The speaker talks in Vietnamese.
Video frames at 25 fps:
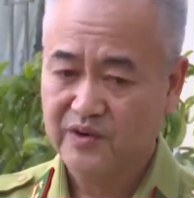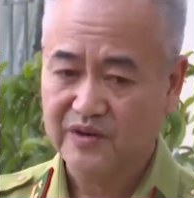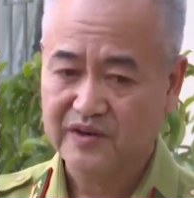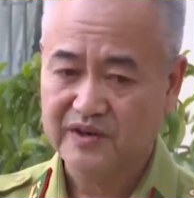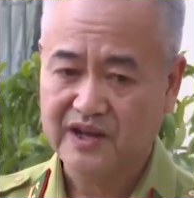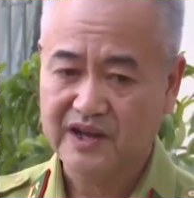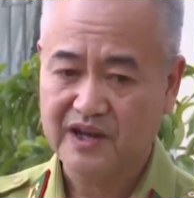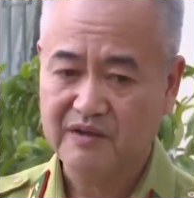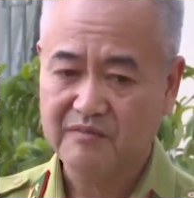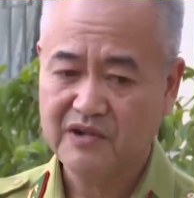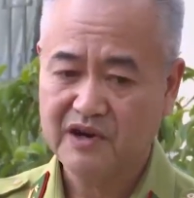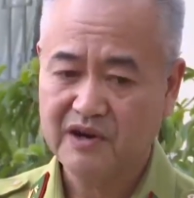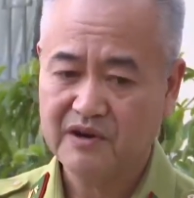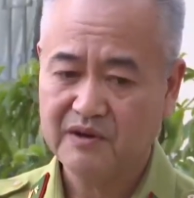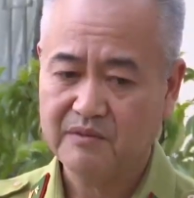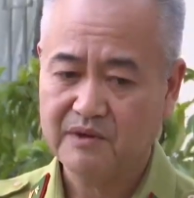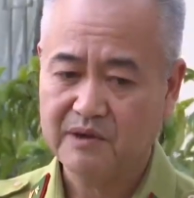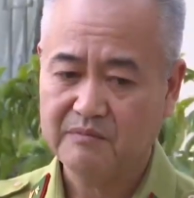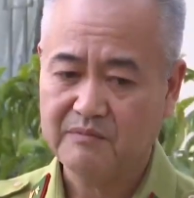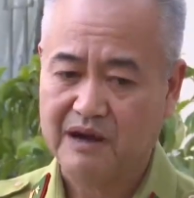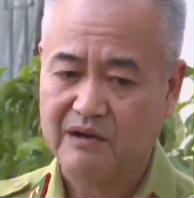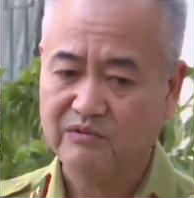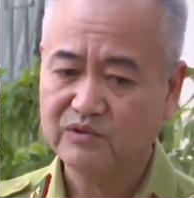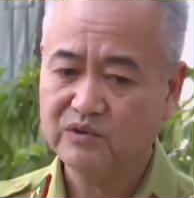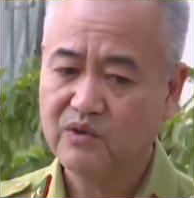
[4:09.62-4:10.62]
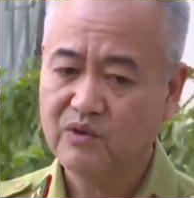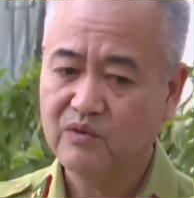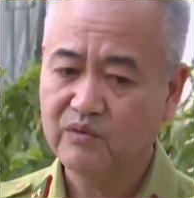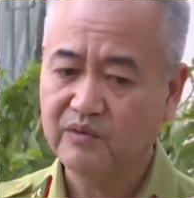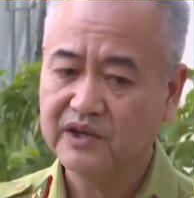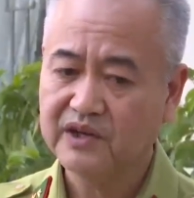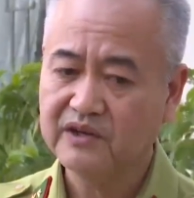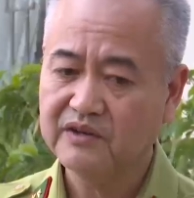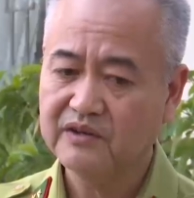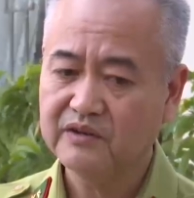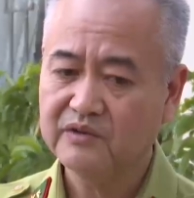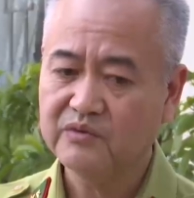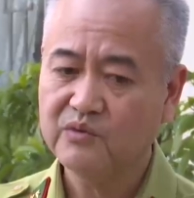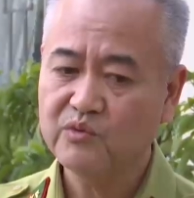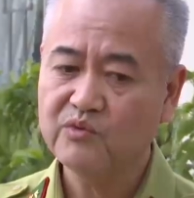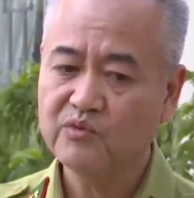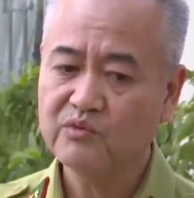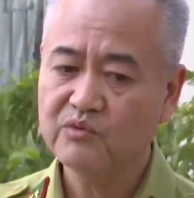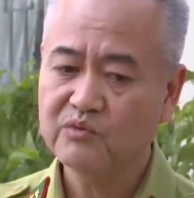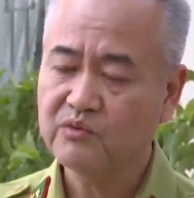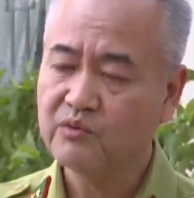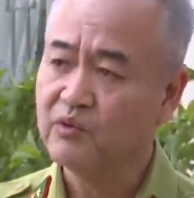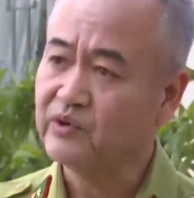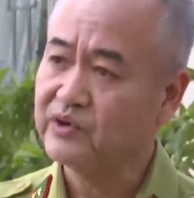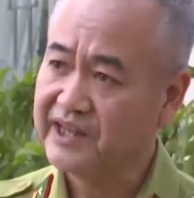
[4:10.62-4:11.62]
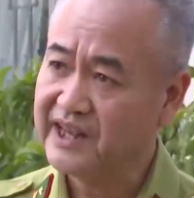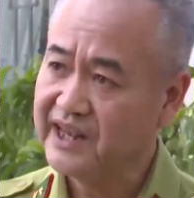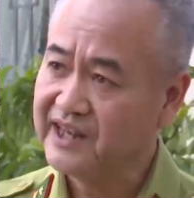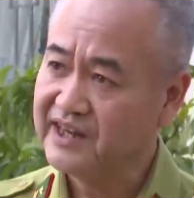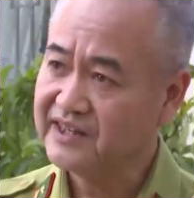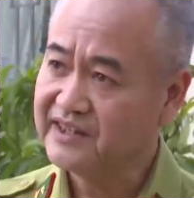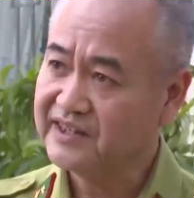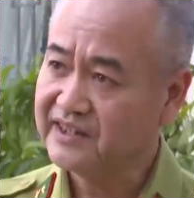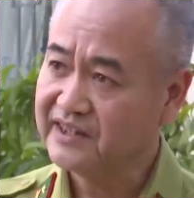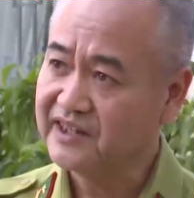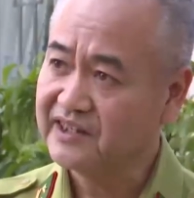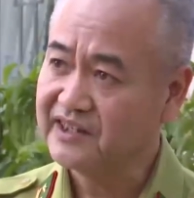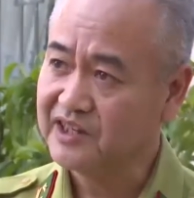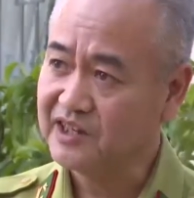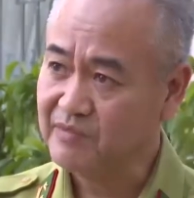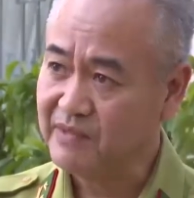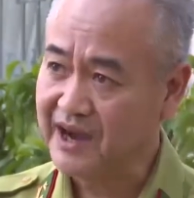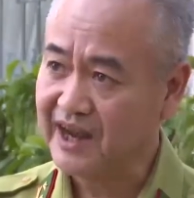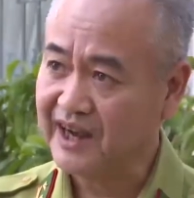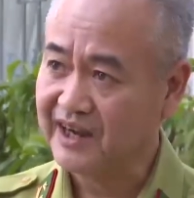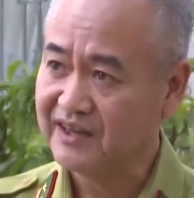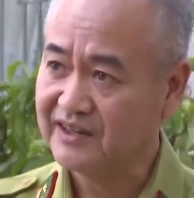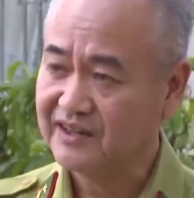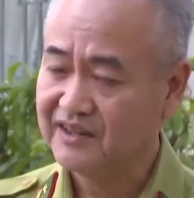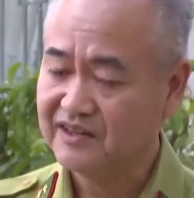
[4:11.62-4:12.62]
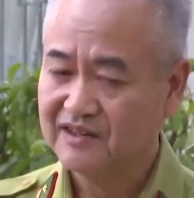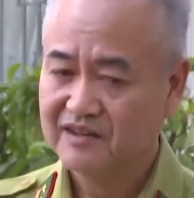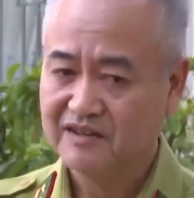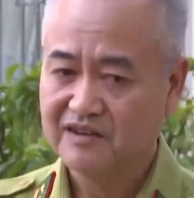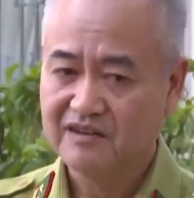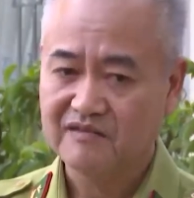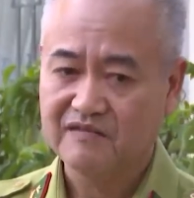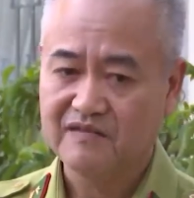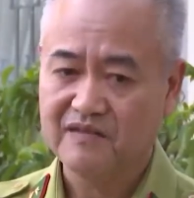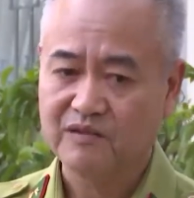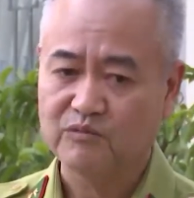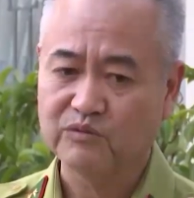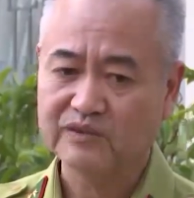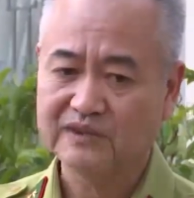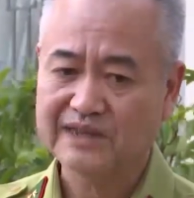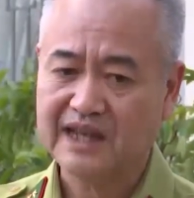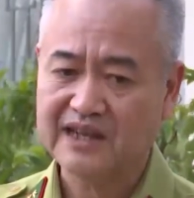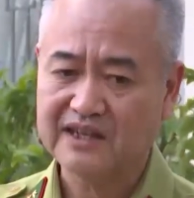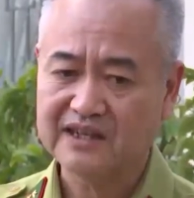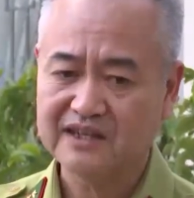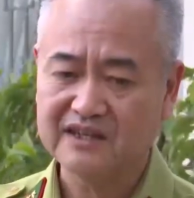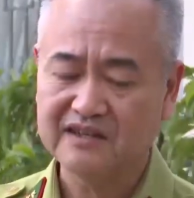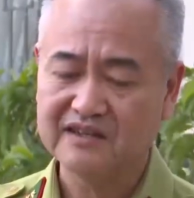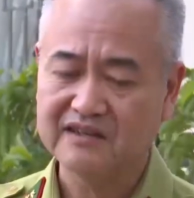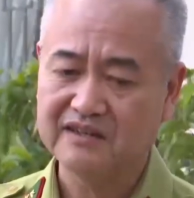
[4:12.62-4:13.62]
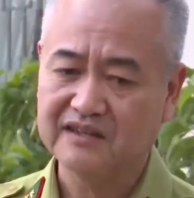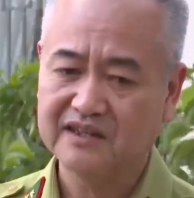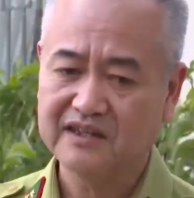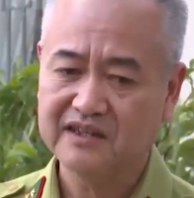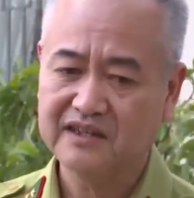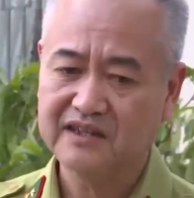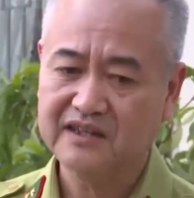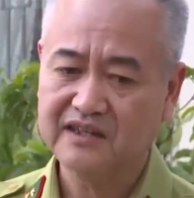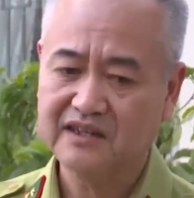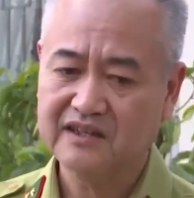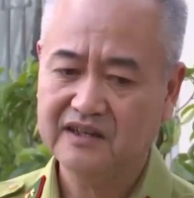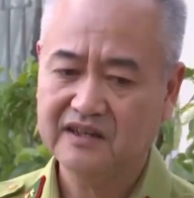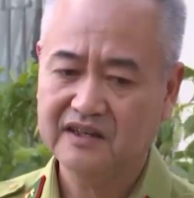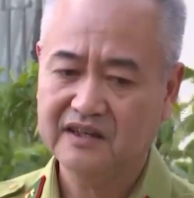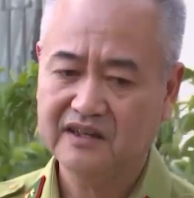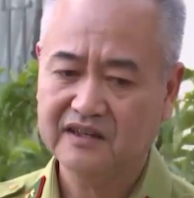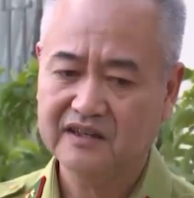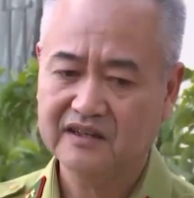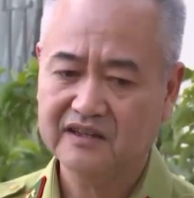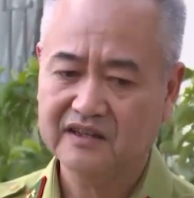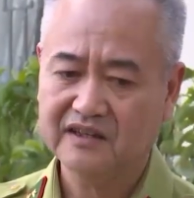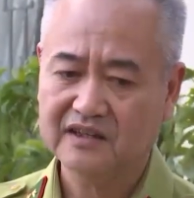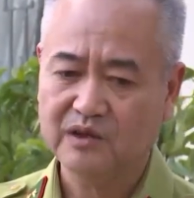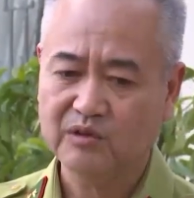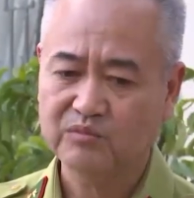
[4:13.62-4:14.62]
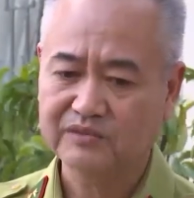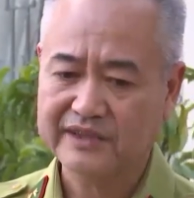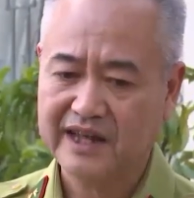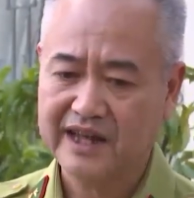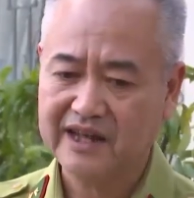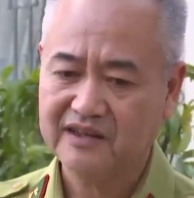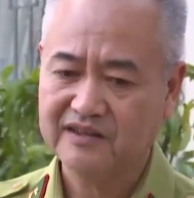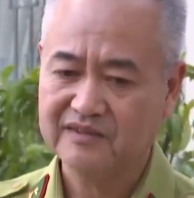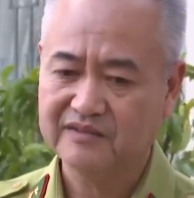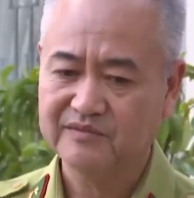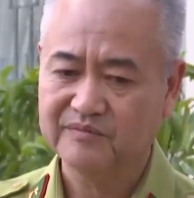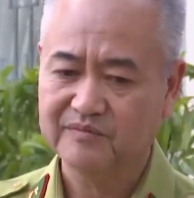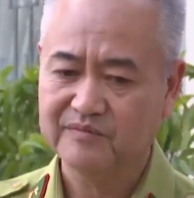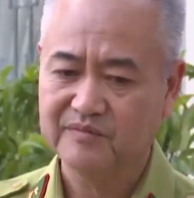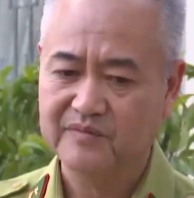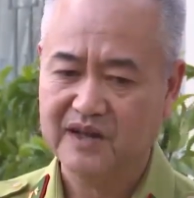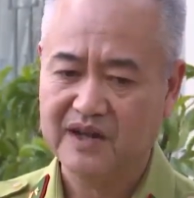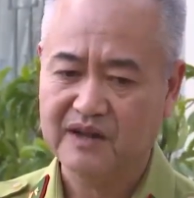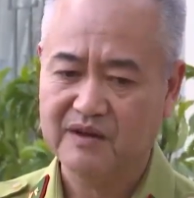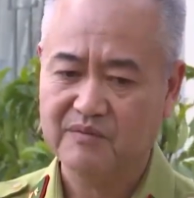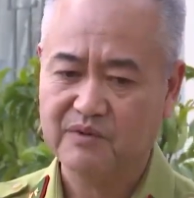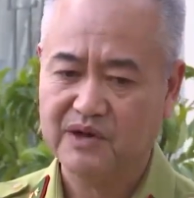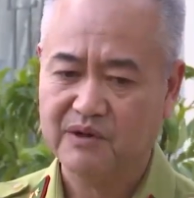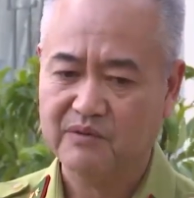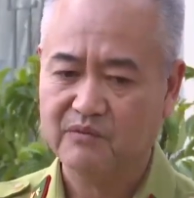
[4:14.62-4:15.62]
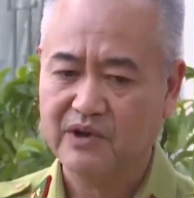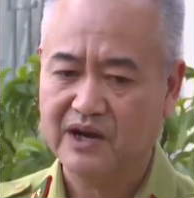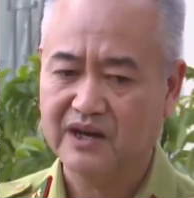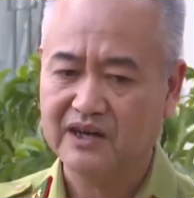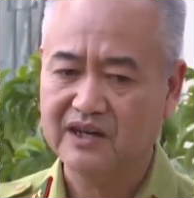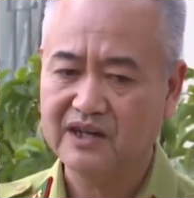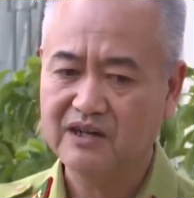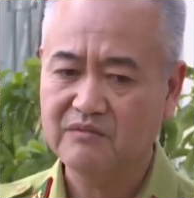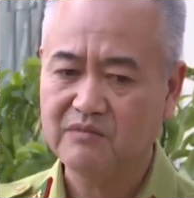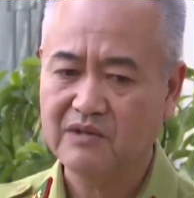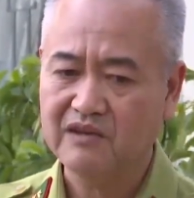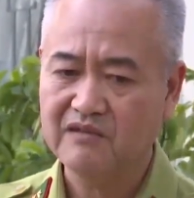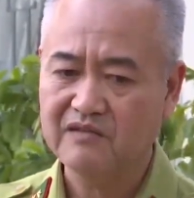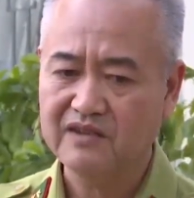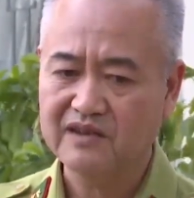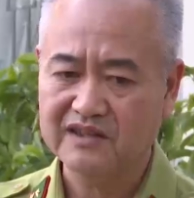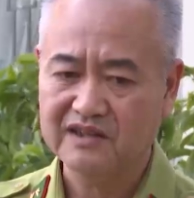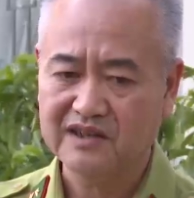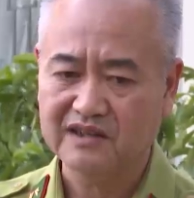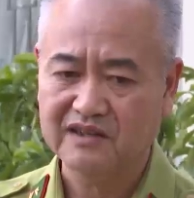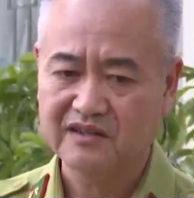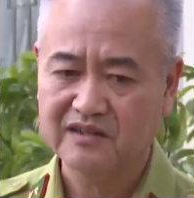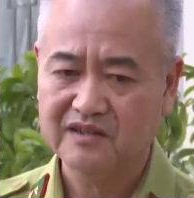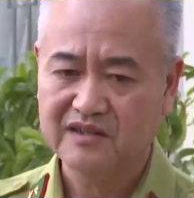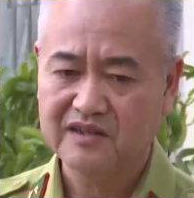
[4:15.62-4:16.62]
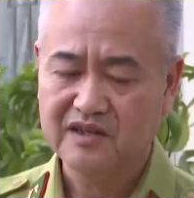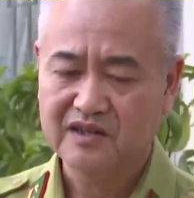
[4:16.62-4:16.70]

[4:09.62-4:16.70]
để mà, mà bảo tồn cái nguồn gen trên địa bàn và cũng tăng cường cái, cái công tác mà, mà quản lý bảo vệ rừng,